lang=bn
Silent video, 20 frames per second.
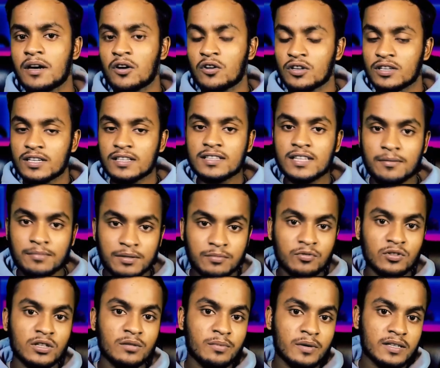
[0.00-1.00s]
বা অনেক ক্ষেত্রে আপনি
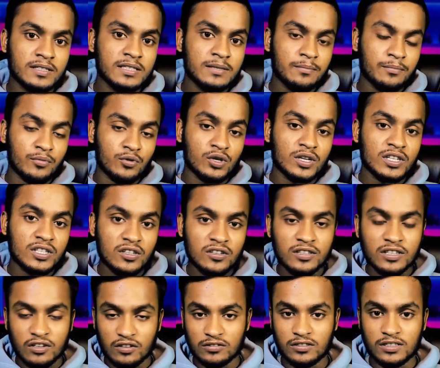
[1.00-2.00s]
বলতে পারেন যে প্রোটেক্টর
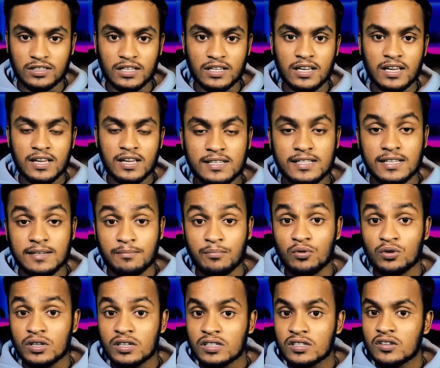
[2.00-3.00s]
দেওয়া থাকে সেই
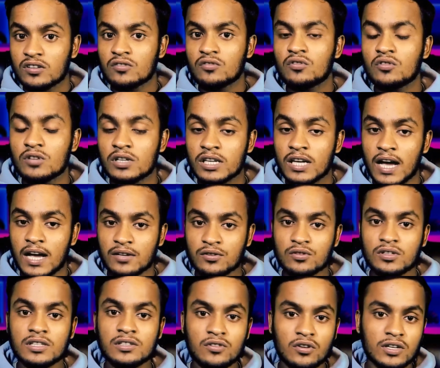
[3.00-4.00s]
প্রোটেক্টরগুলো কি
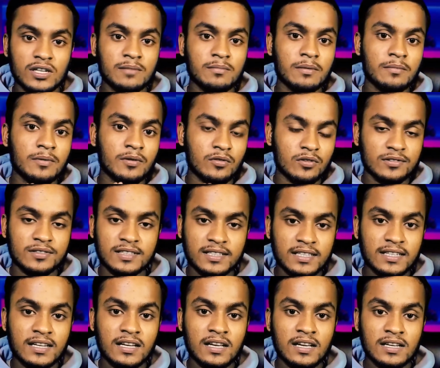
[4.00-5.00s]
আসলে সঠিকভাবে রয়েছে
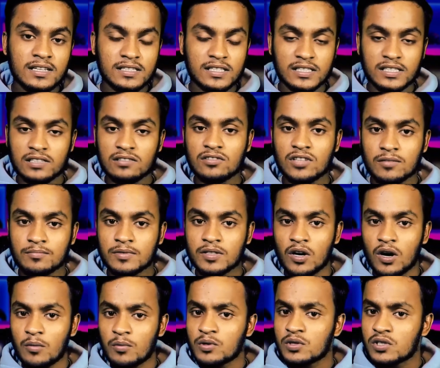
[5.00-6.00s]
কিনা সেটি কিন্তু আপনি
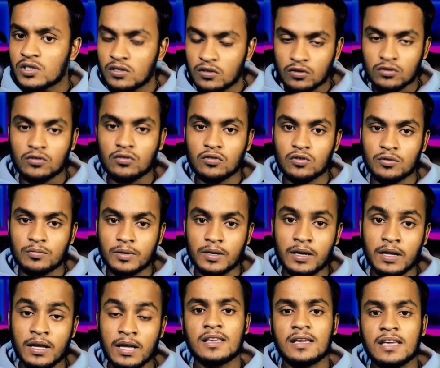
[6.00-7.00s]
অবশ্যই লক্ষ্য করবেন
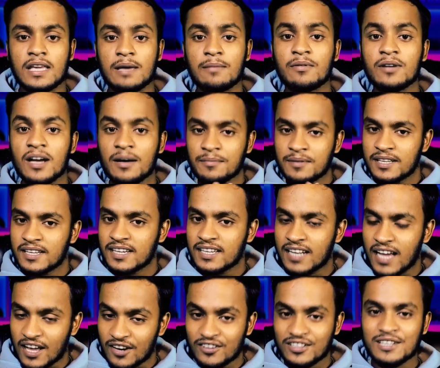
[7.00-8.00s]
এবং আপনি
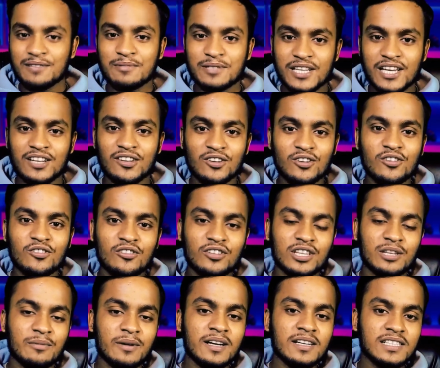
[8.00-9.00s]
এখানে আরও একটি বিষয় লক্ষ্য
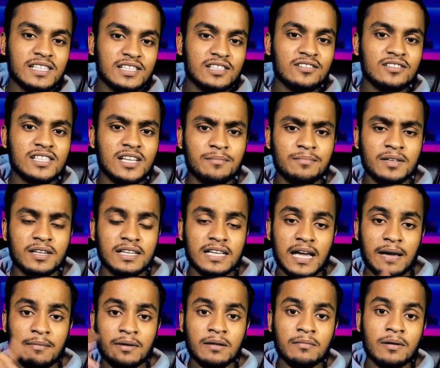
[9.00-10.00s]
করতে পারেন সেটি হচ্ছে আপনার
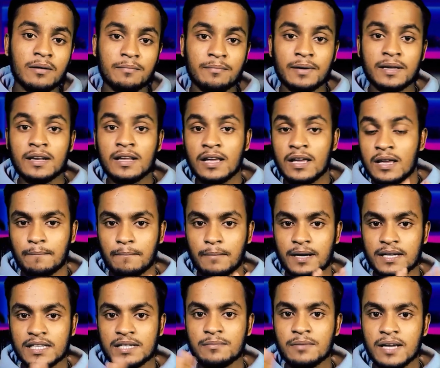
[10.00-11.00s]
ক্যামেরা পাম্পের
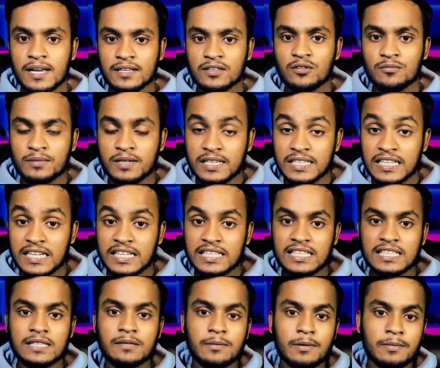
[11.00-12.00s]
পাশে বা একদম কিনারে
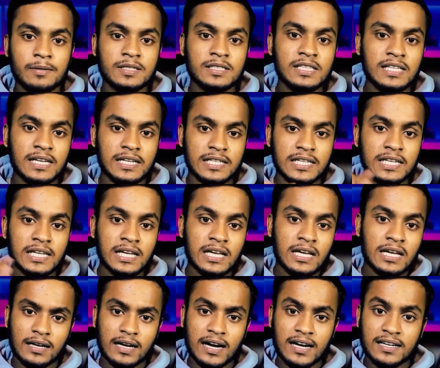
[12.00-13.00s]
দেখতে পাবেন যে একটি
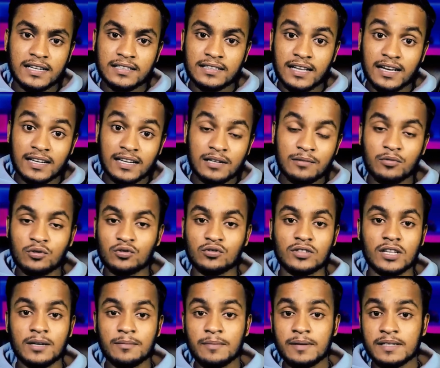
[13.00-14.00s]
কাটা দাগের মতো
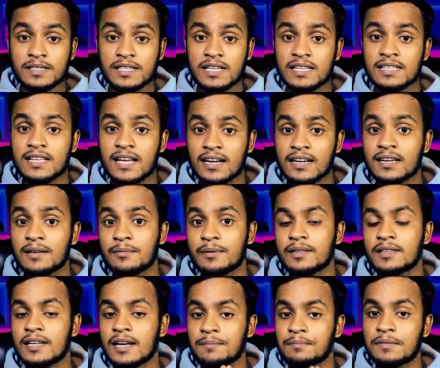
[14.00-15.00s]
থাকবে সেই দাগের
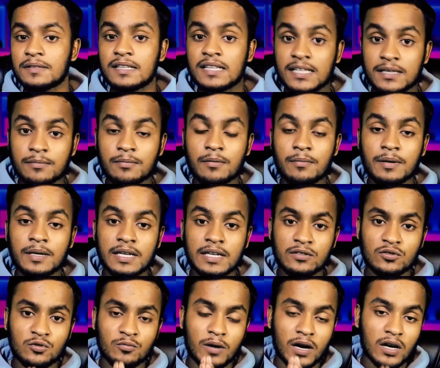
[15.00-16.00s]
ভিতরে আপনি দেখতে পাবেন
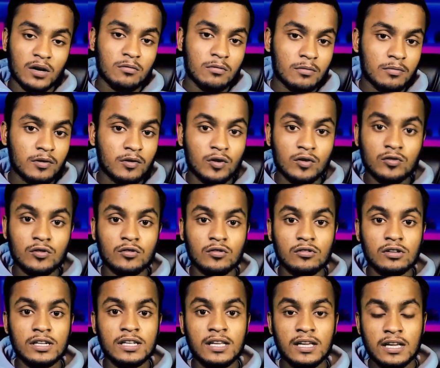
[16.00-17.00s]
একটু ভালোভাবে লক্ষ্য
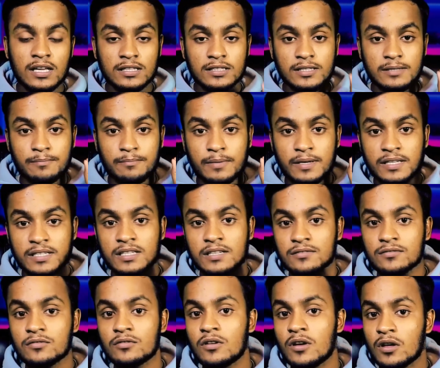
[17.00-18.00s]
করলে যে বেশ
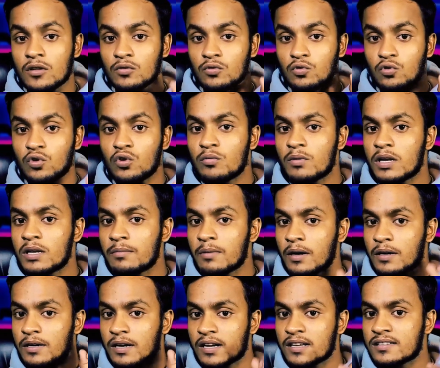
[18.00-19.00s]
কিছু ধুলোবালি বা
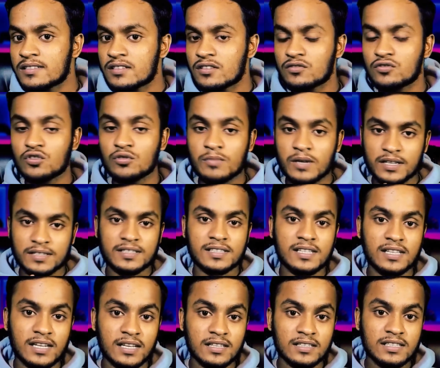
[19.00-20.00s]
ডাস্ট জমে আসে
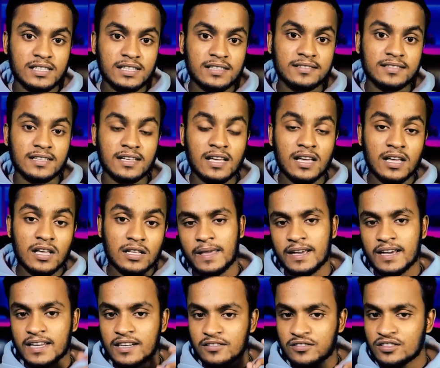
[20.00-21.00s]
কিনা ঠিক আছে
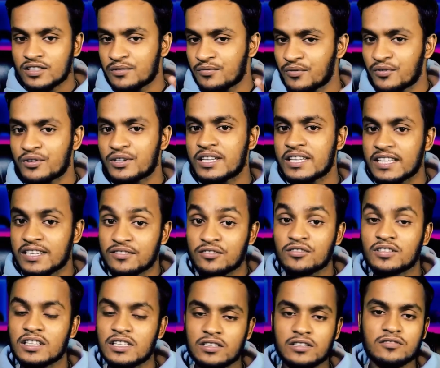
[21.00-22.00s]
এখানে যদি ফোনটি
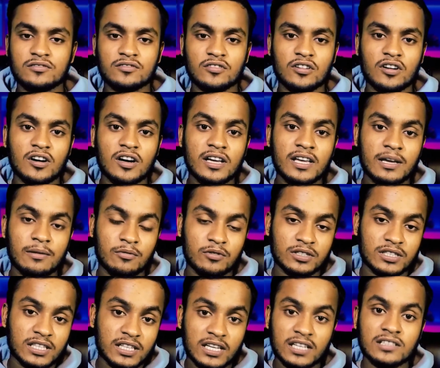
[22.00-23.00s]
কিছুদিন ইউজ করা হয় এবং
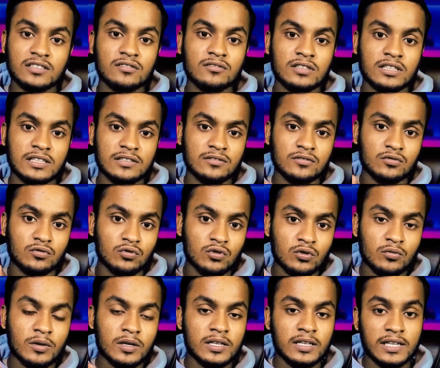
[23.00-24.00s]
সেখানে যদি কিছু
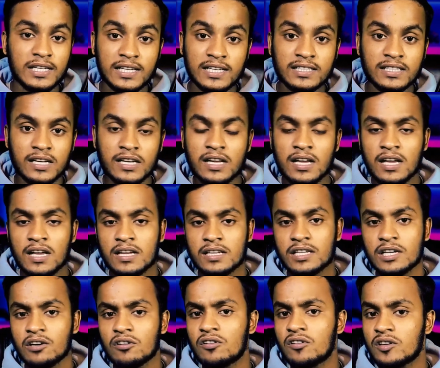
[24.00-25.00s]
ধুলোবালি লেগে যায়
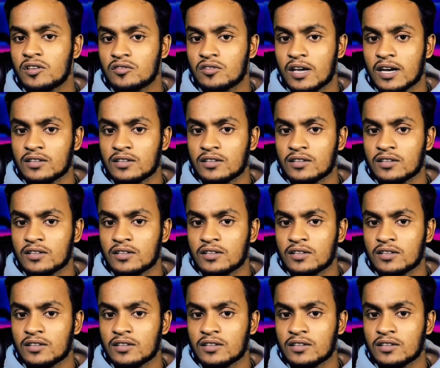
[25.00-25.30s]
সেগুলো কিন্তু